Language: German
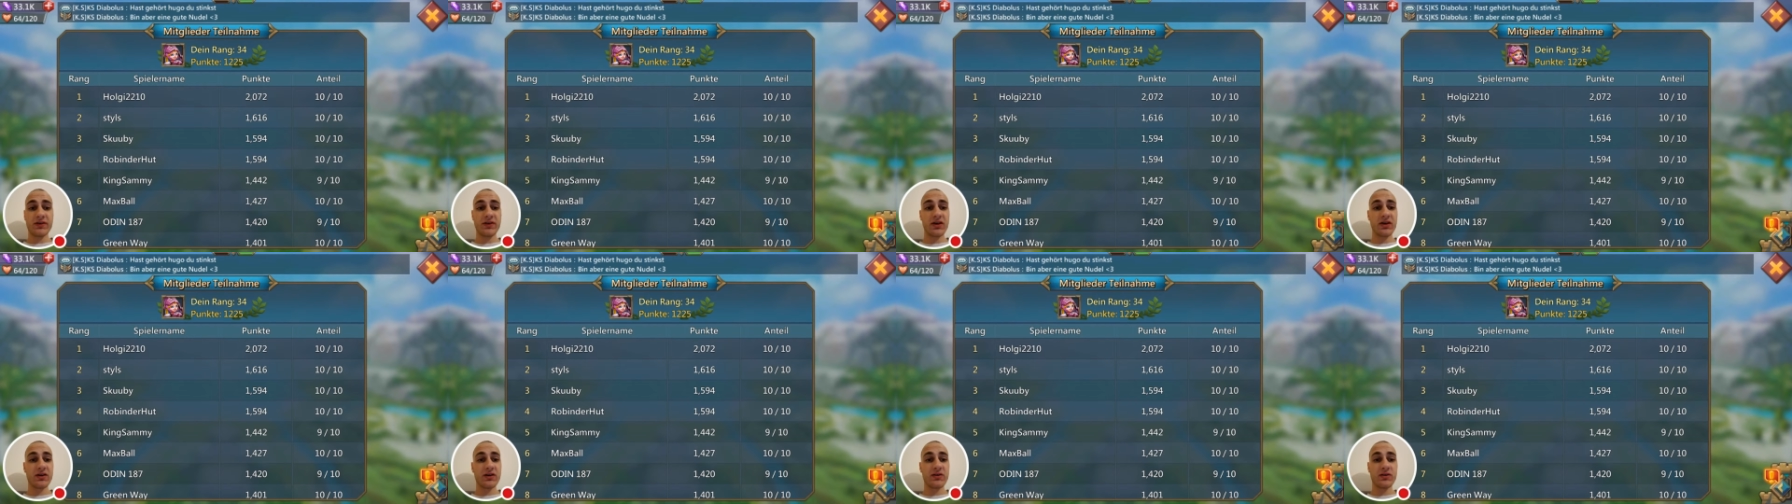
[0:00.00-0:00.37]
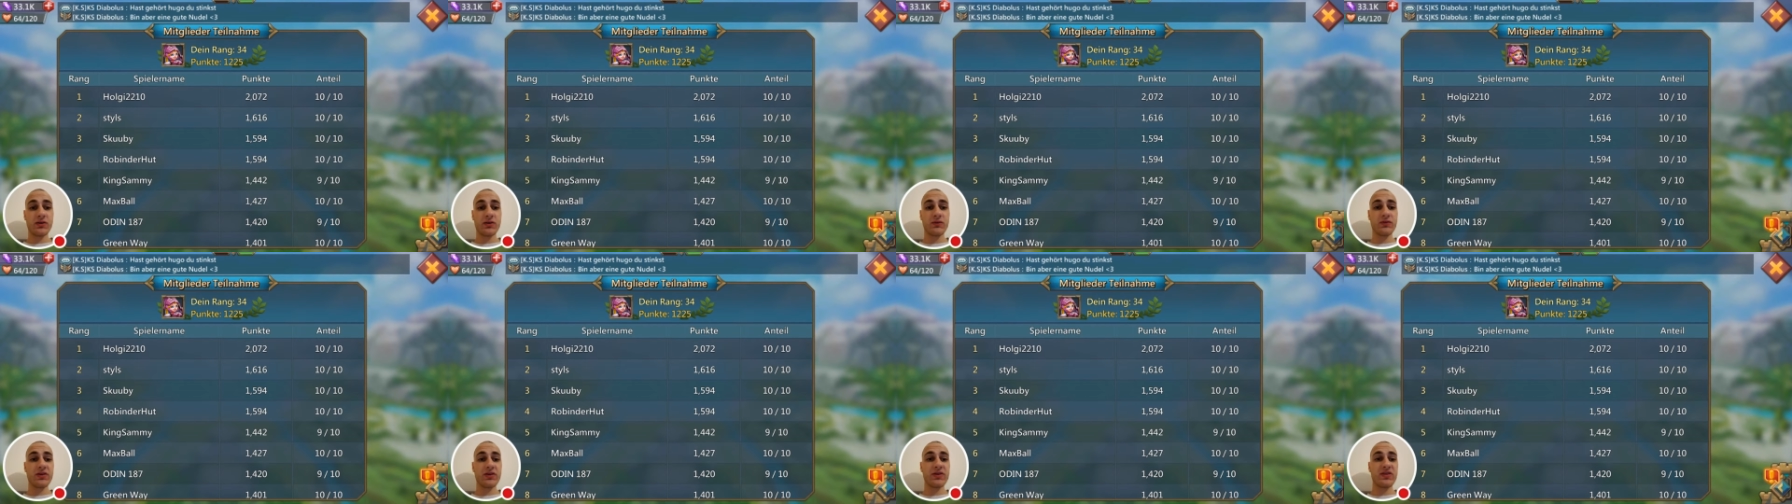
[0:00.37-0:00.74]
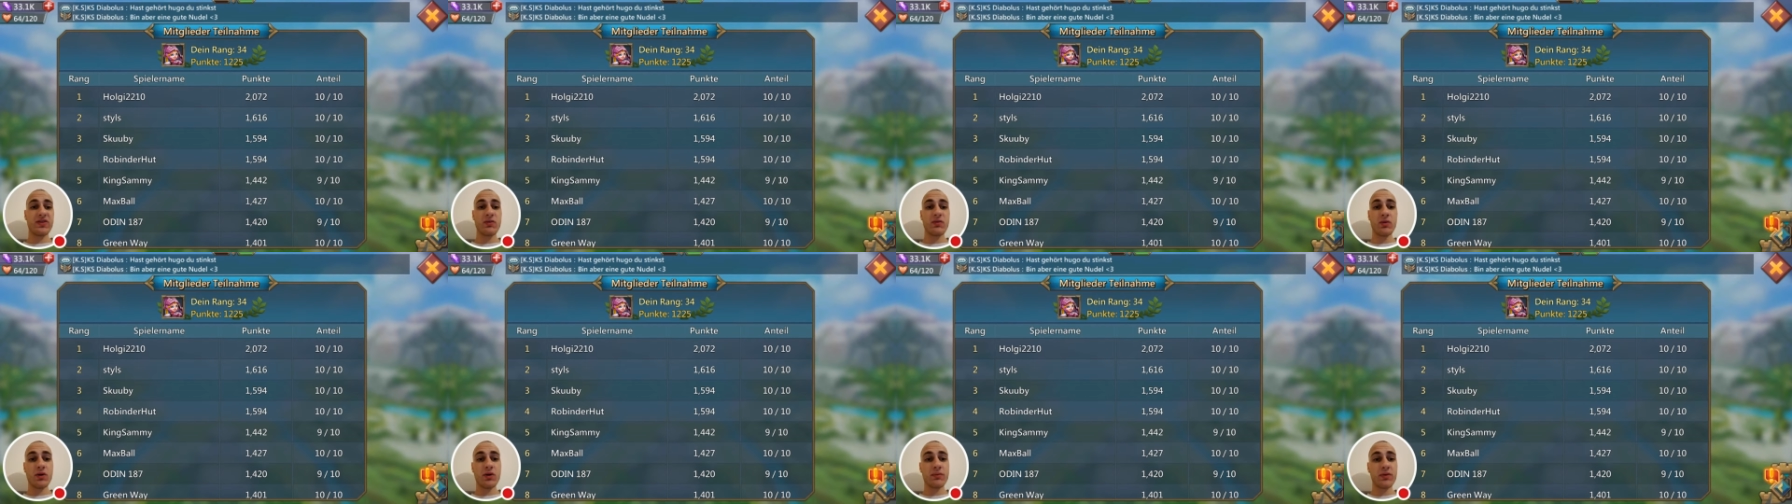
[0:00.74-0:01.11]
der jetzt irgendwie
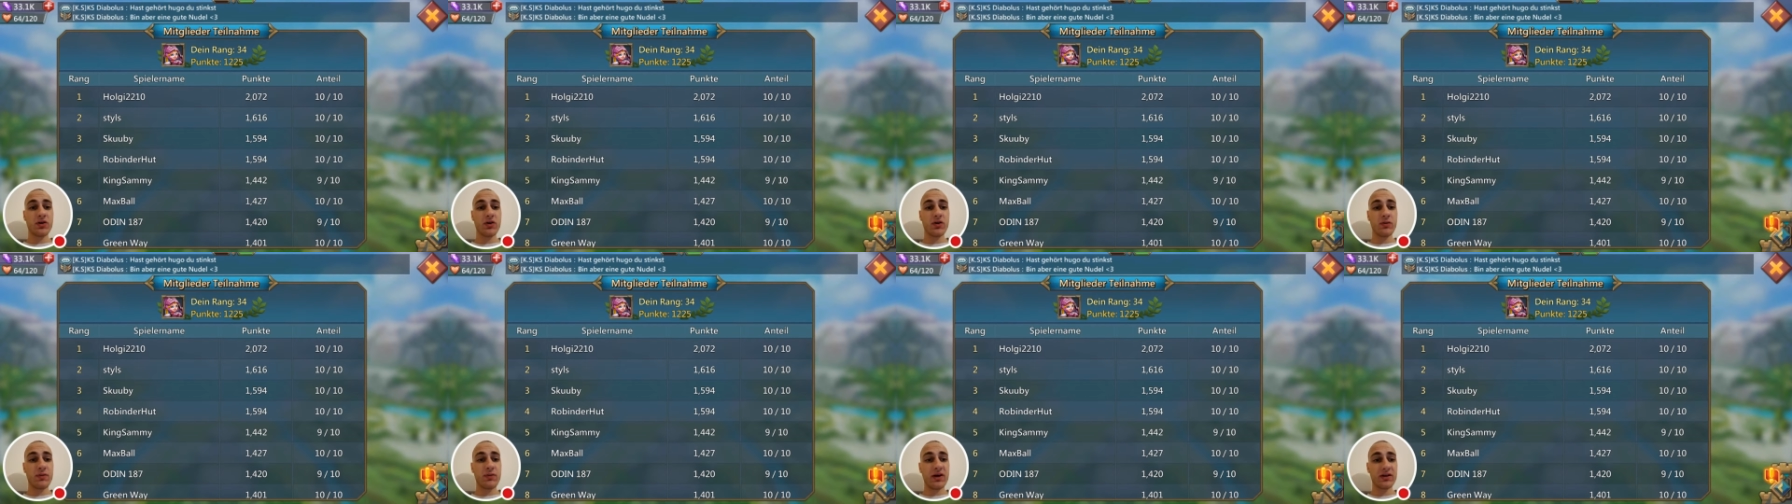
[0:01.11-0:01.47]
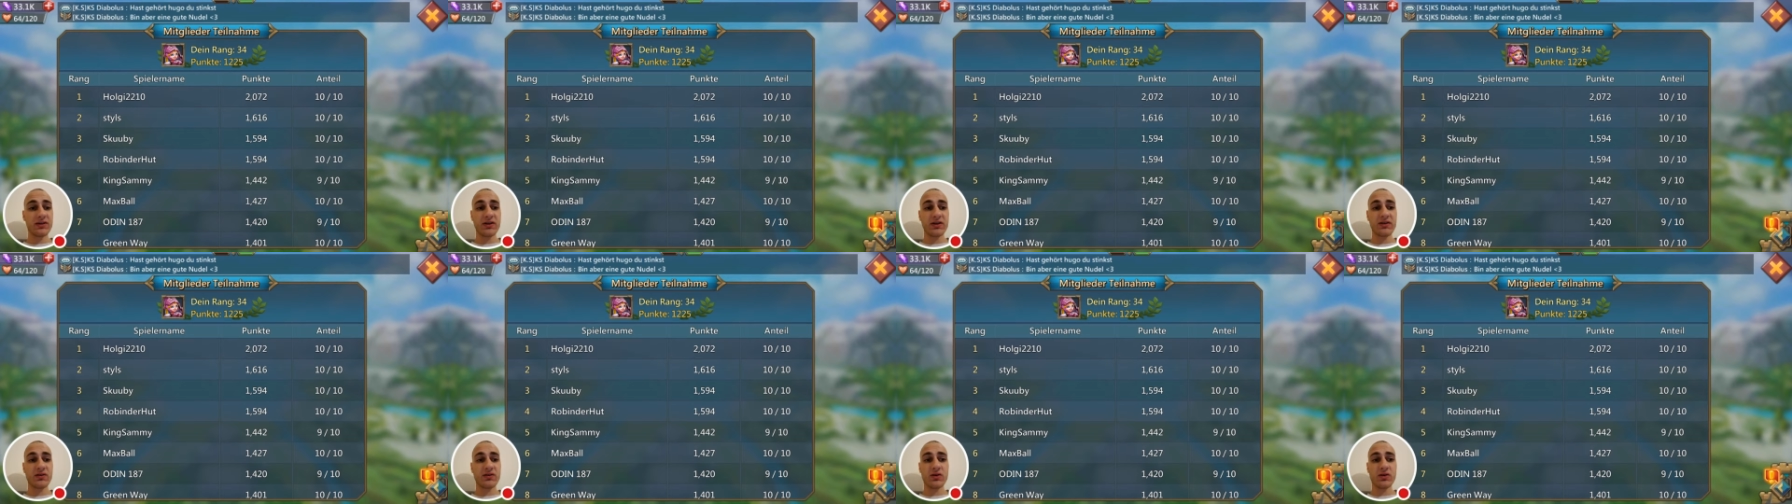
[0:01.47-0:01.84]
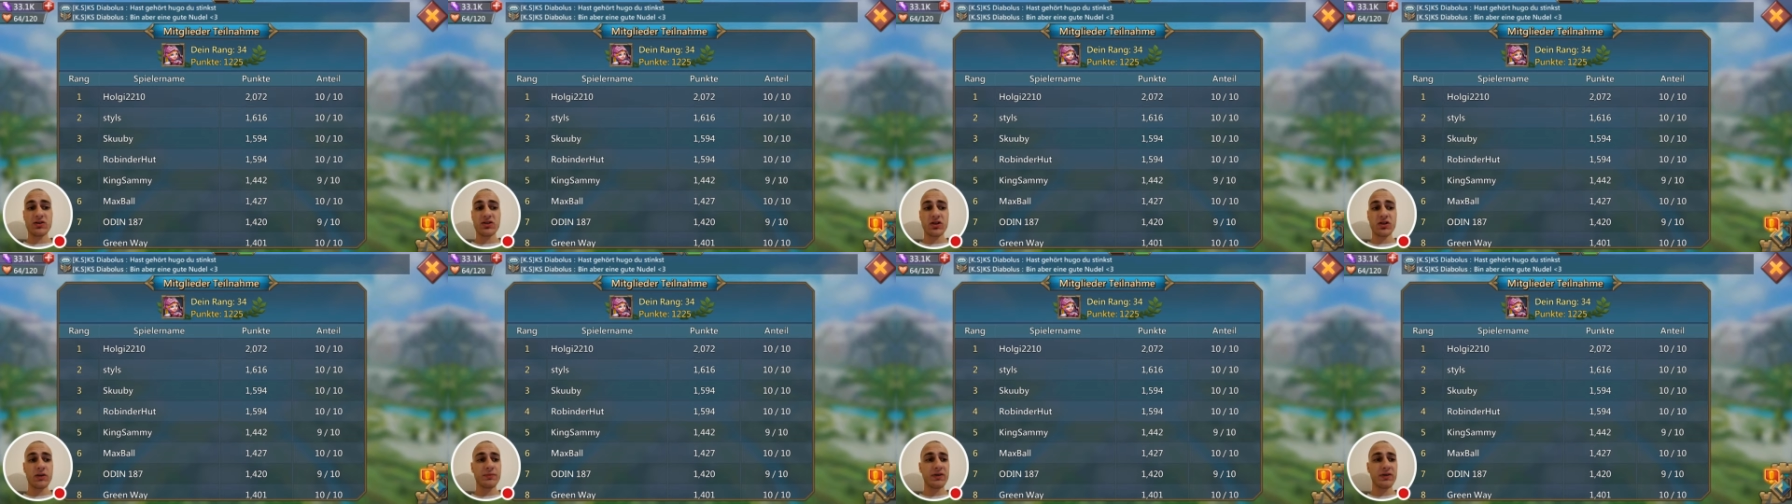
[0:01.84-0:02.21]
700 Millionen Macht hat, sondern ich glaube,